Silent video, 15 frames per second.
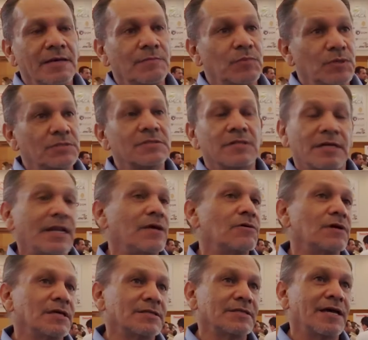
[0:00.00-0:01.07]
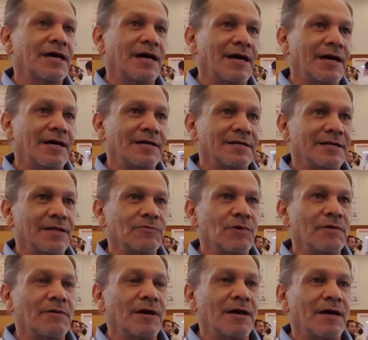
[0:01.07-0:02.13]
Pues creo que está
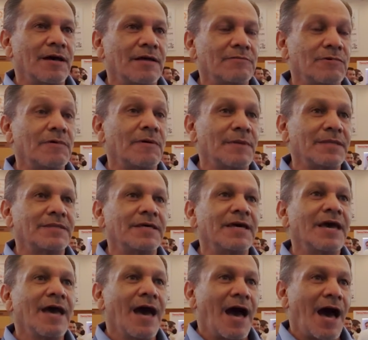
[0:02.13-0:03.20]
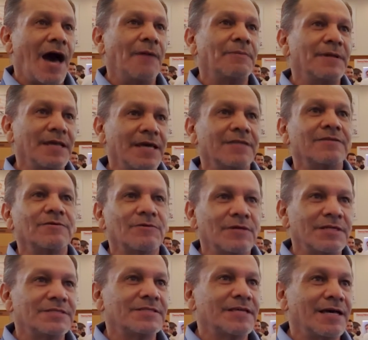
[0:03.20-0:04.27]
renueva, nuevamente abriendo
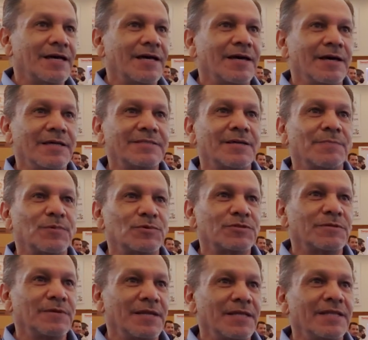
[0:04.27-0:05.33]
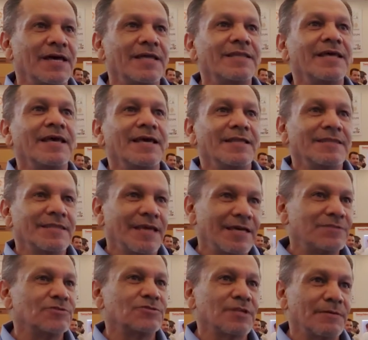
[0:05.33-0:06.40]
esa, esa posibilidad de
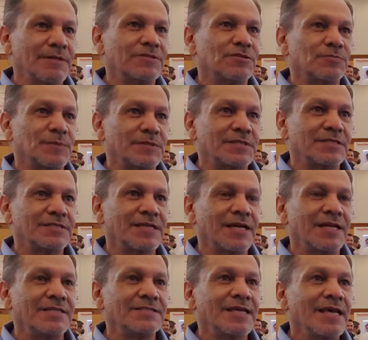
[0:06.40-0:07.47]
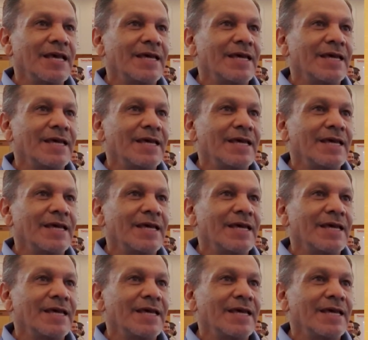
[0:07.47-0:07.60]
estos eventos presenciales